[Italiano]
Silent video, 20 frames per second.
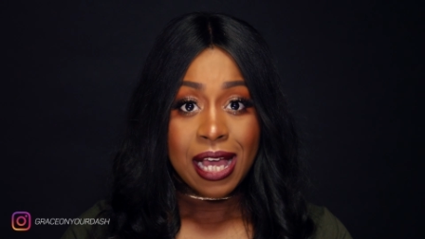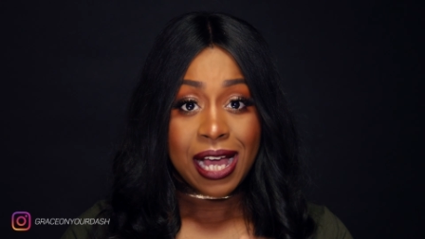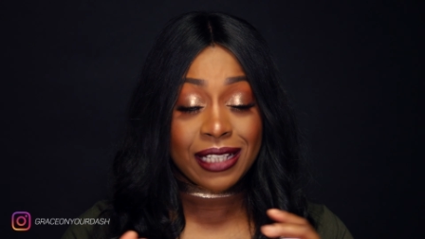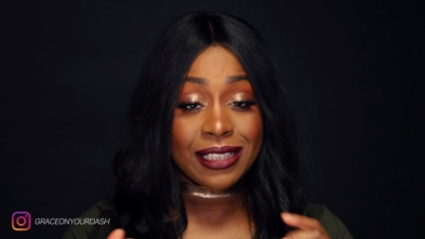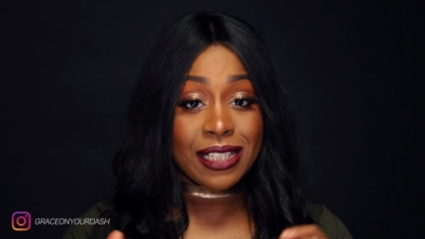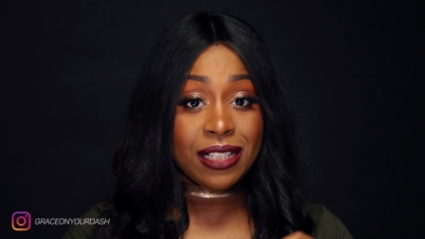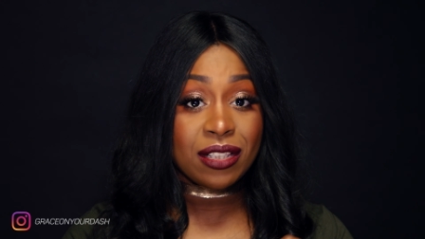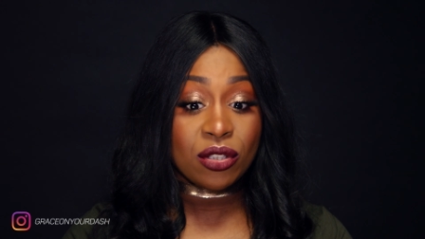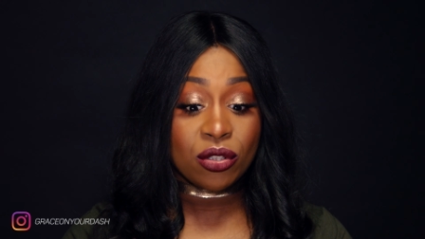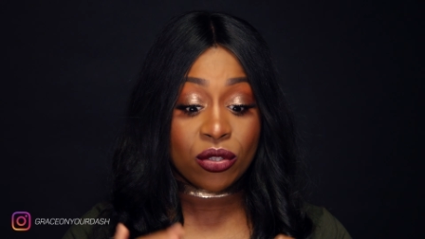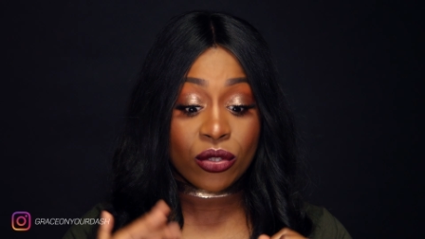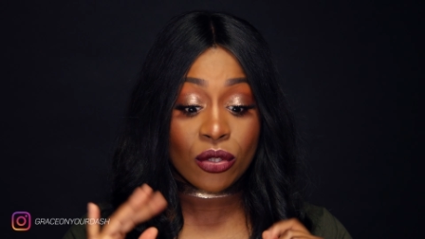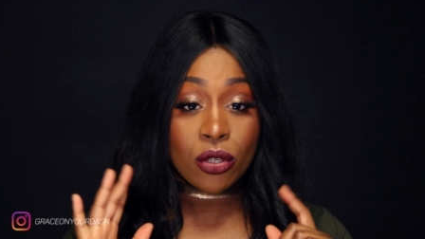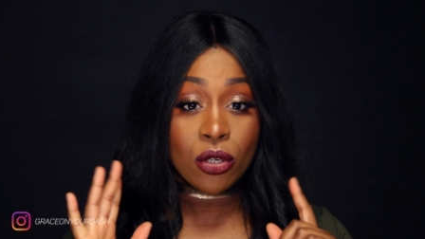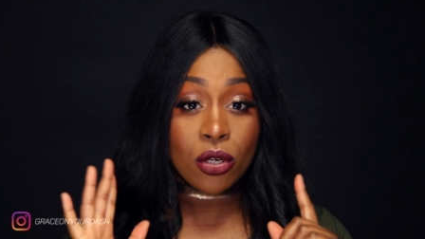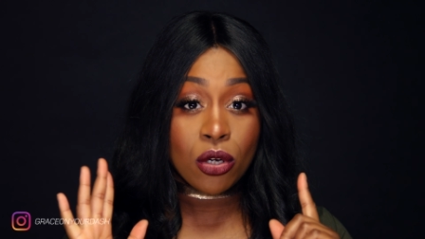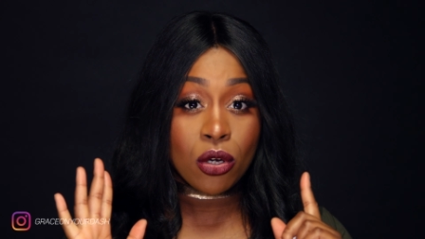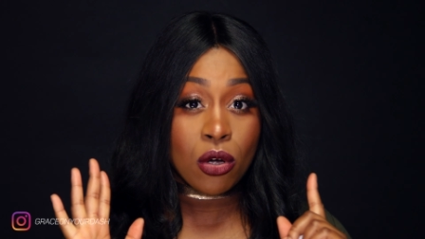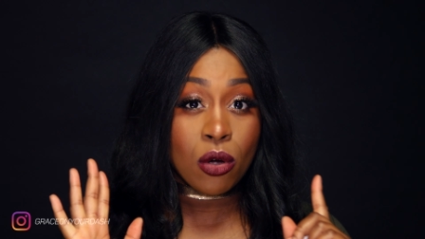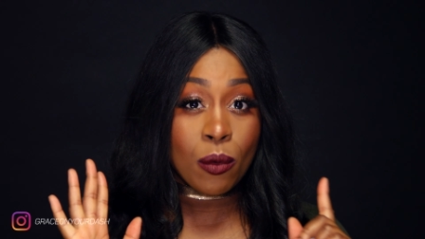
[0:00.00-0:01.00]

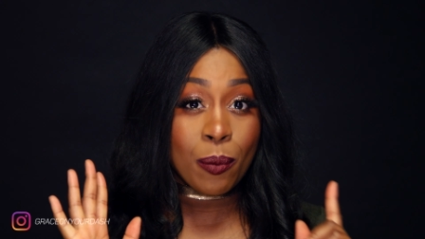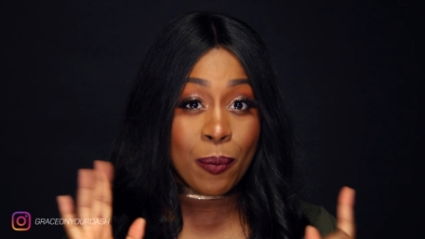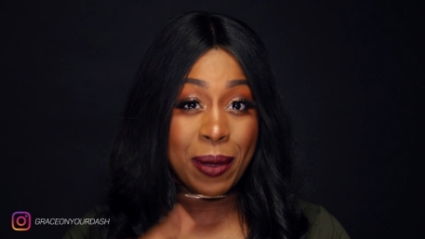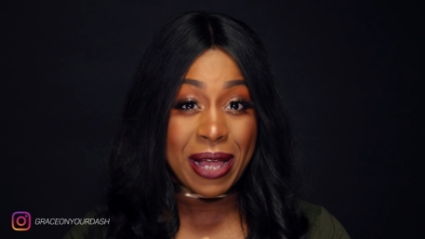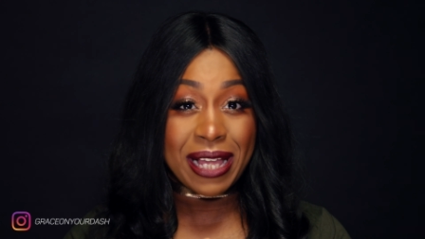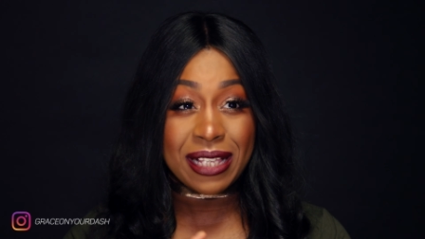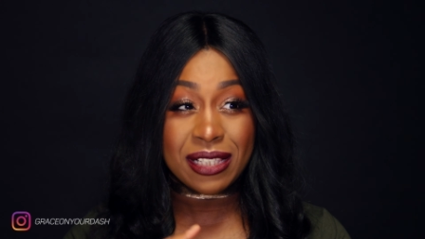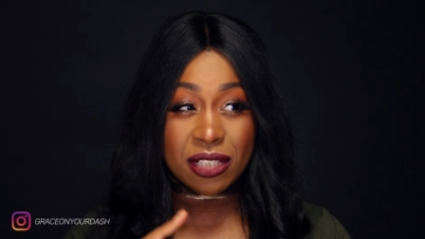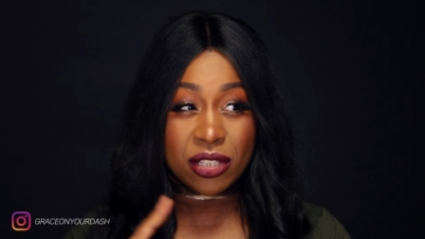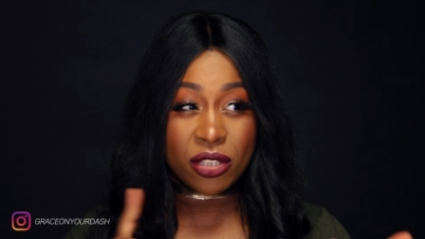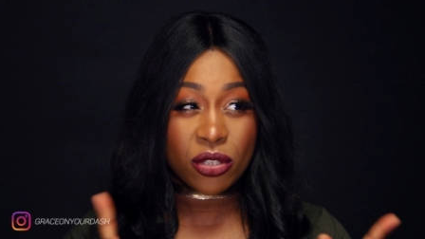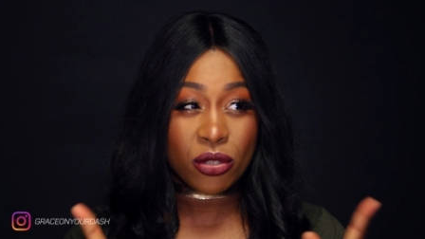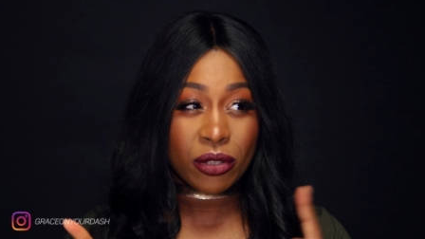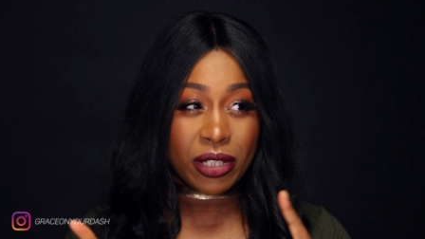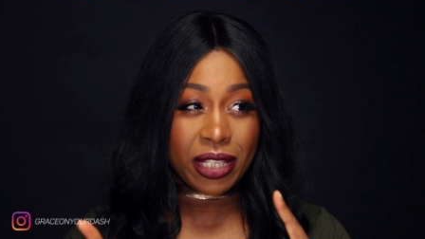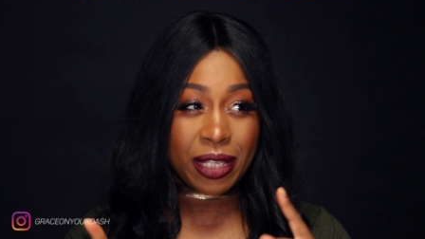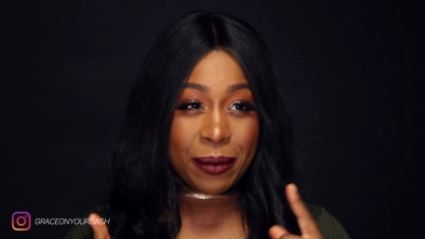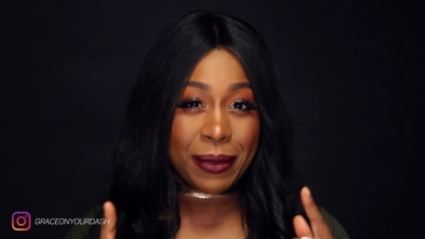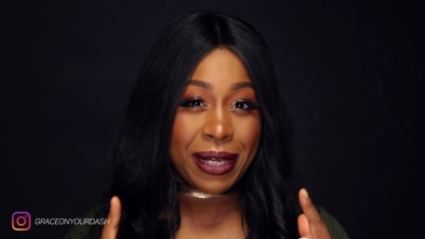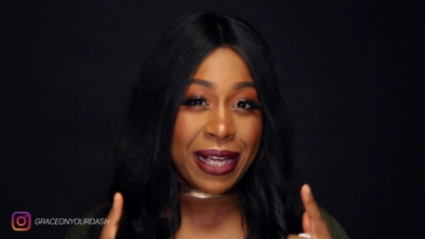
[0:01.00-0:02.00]
adesso penso
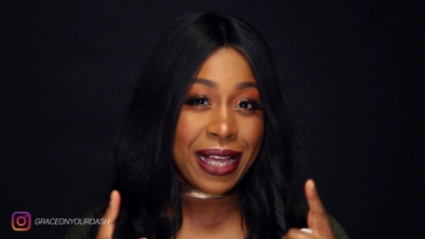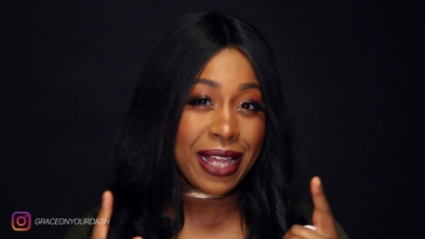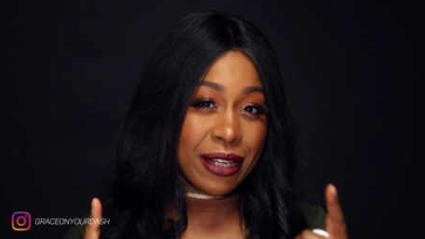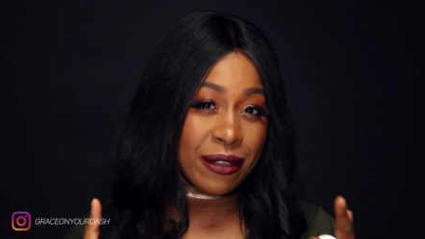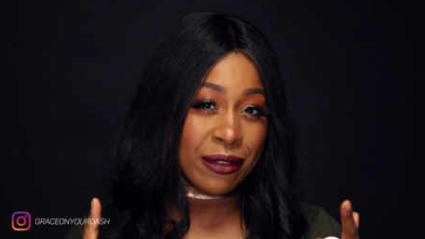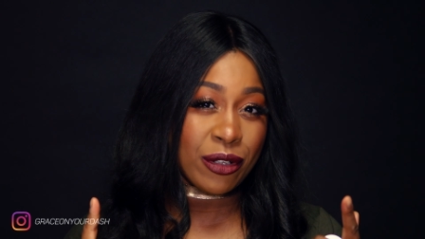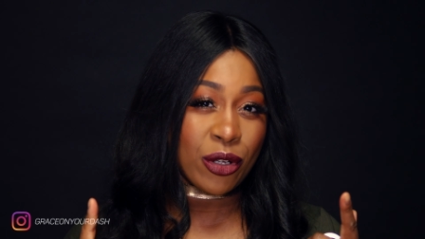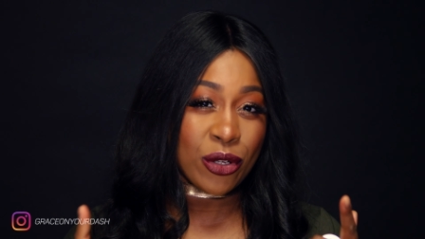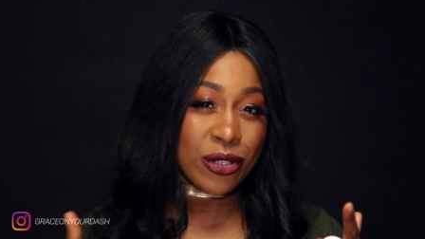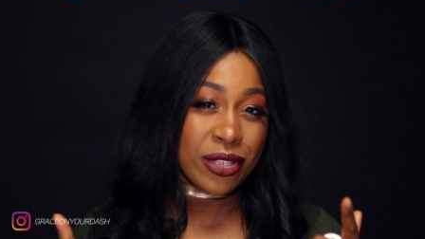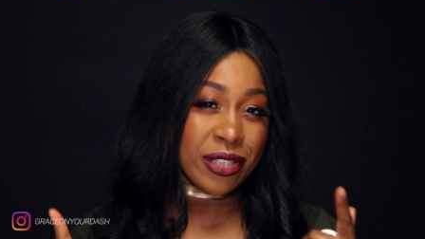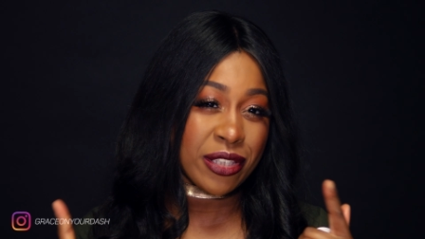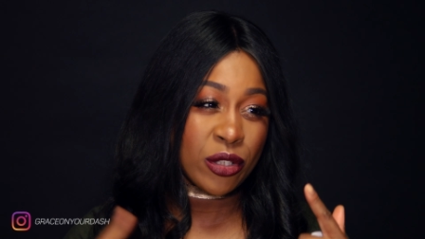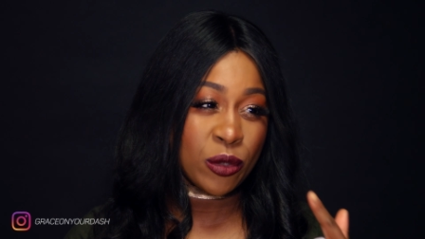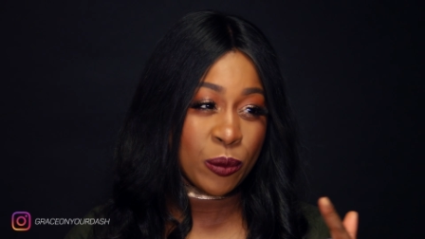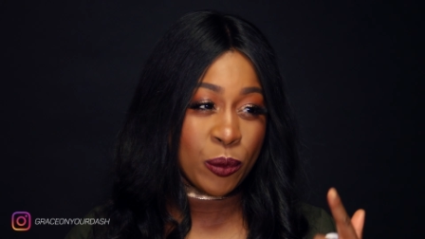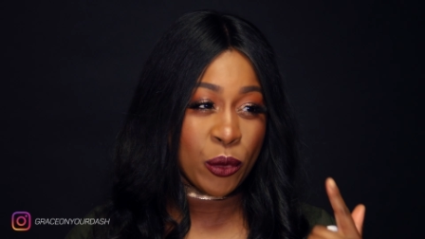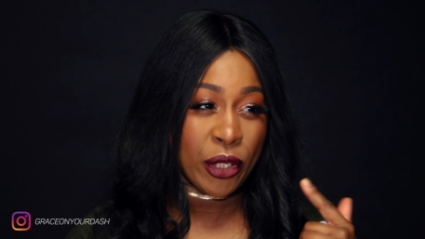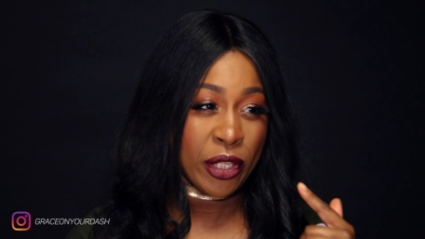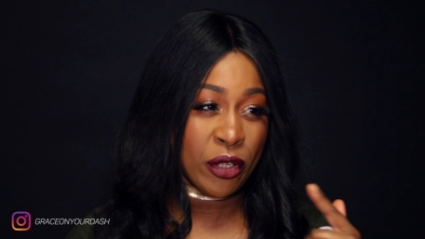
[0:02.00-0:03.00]
che magari
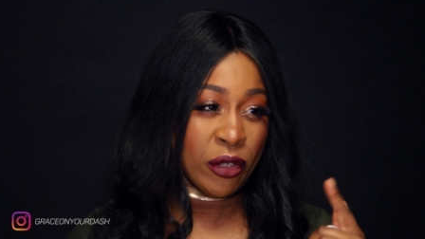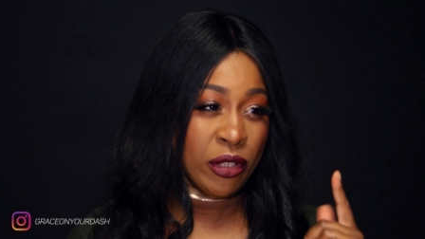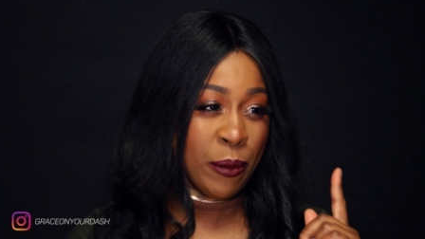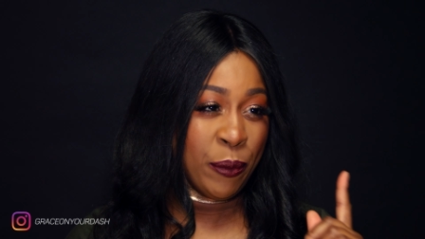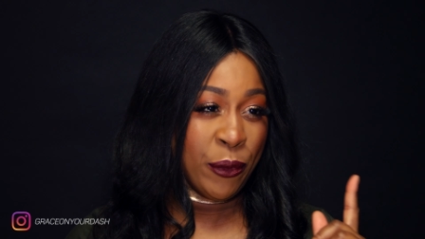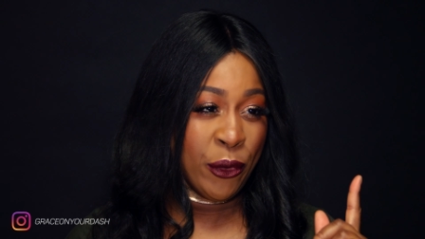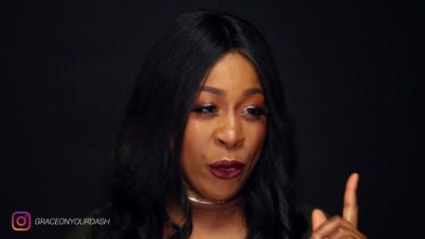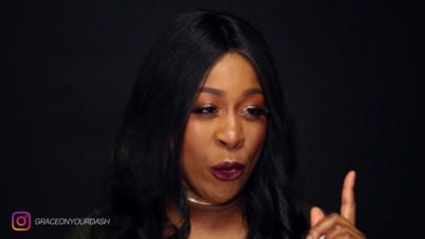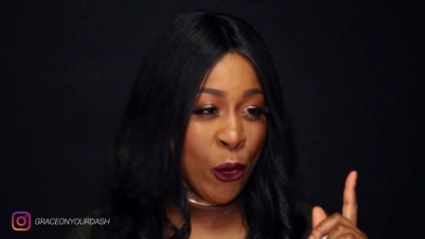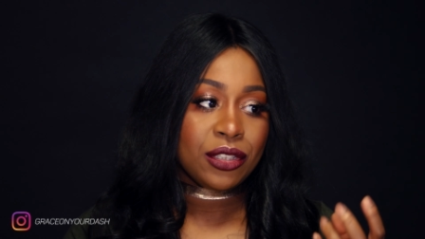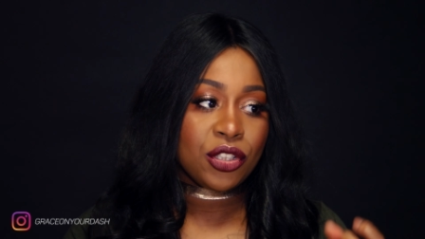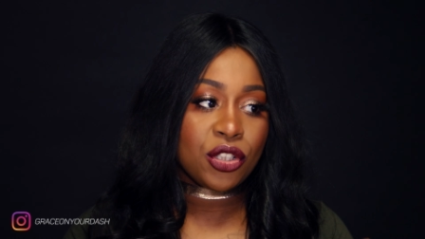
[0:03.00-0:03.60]
costino un pochino di più.